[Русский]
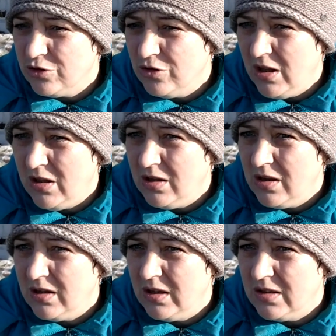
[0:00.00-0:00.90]
что ей
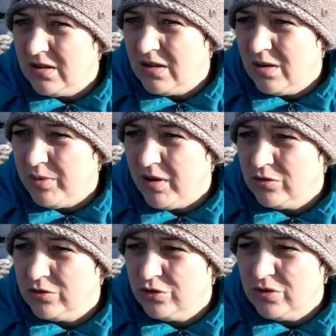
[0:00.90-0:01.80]
никак это не
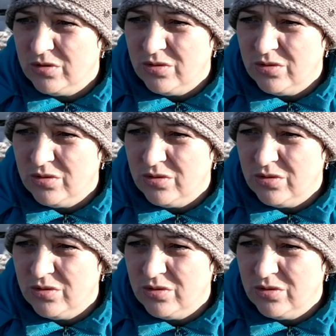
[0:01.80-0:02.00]
напряжет,